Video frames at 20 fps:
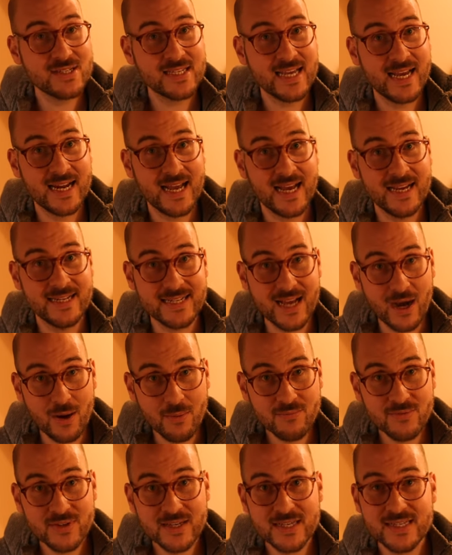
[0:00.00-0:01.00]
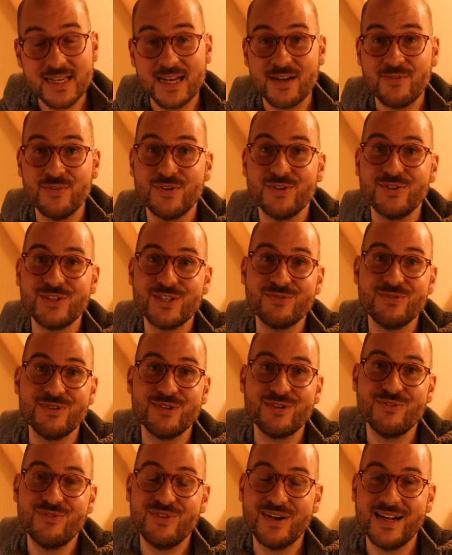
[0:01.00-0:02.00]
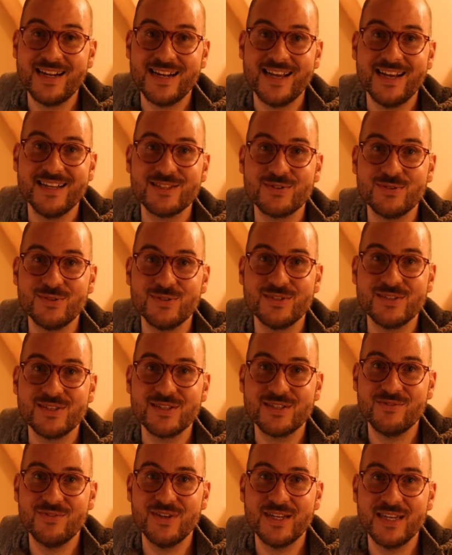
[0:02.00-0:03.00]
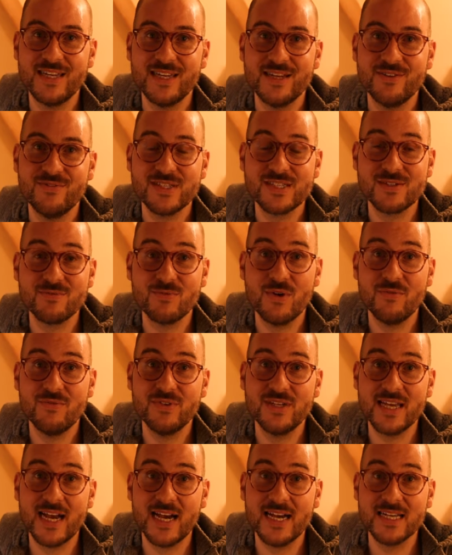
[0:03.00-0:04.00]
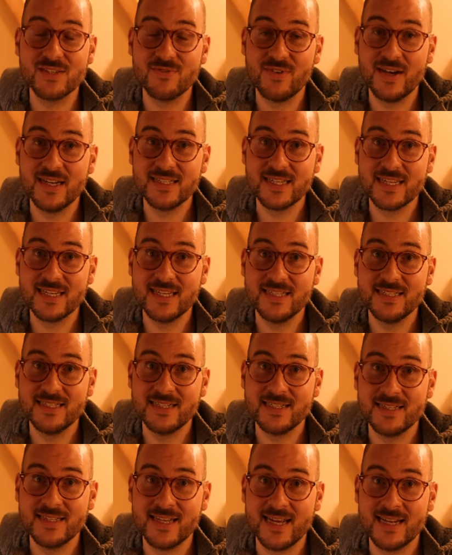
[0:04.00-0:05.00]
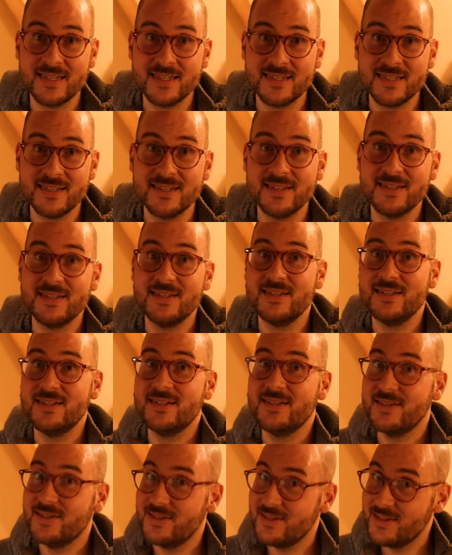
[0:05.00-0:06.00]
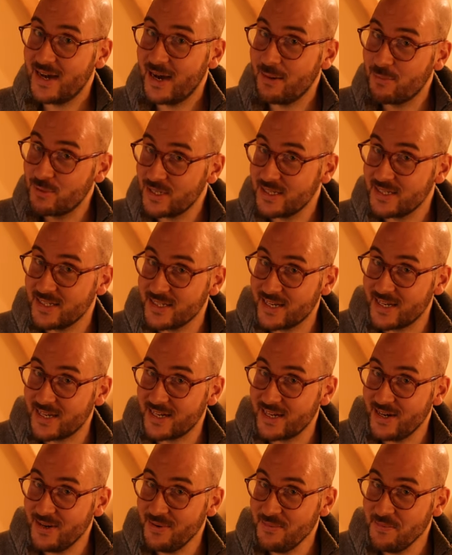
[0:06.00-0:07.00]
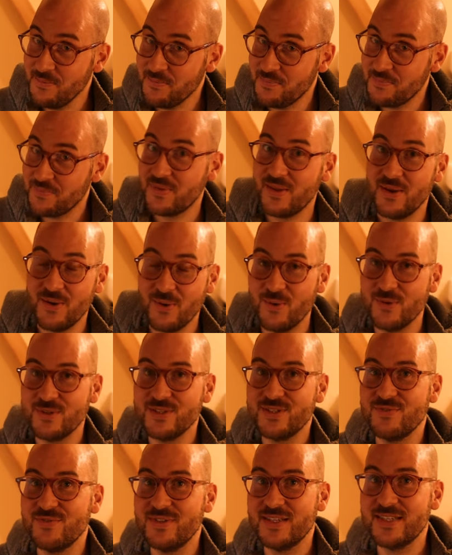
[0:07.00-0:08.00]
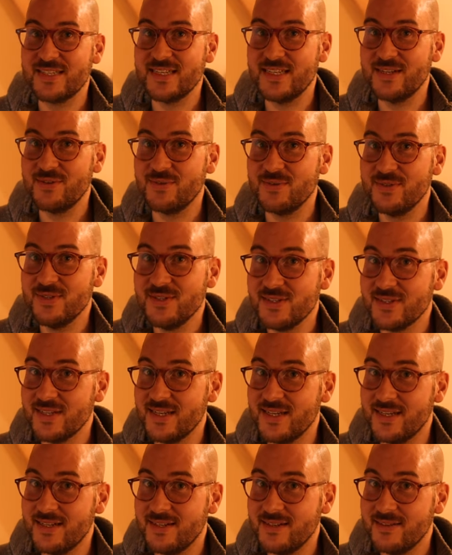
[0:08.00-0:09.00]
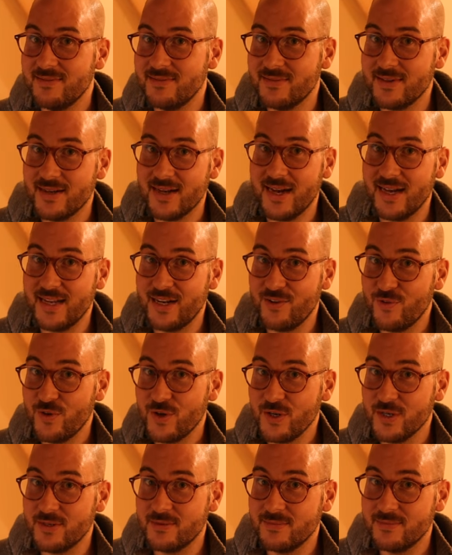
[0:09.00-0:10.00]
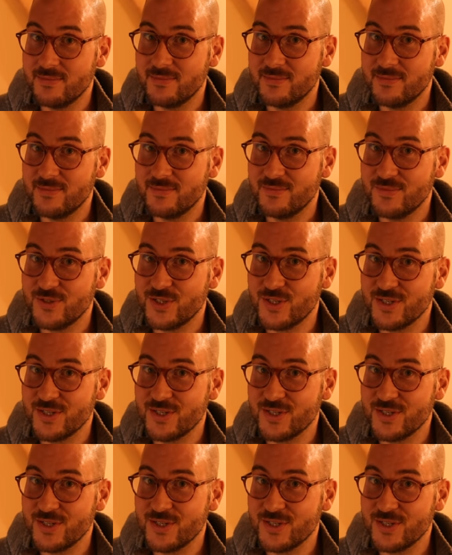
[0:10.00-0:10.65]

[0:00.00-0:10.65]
uns gerne einen Daumen, wie gesagt, wenn euch das Video gefallen hat. Und wenn ihr wissen wollt, wie die Reise weitergeht, dann abonniert den Kanal. Und wir sehen uns in einer Woche.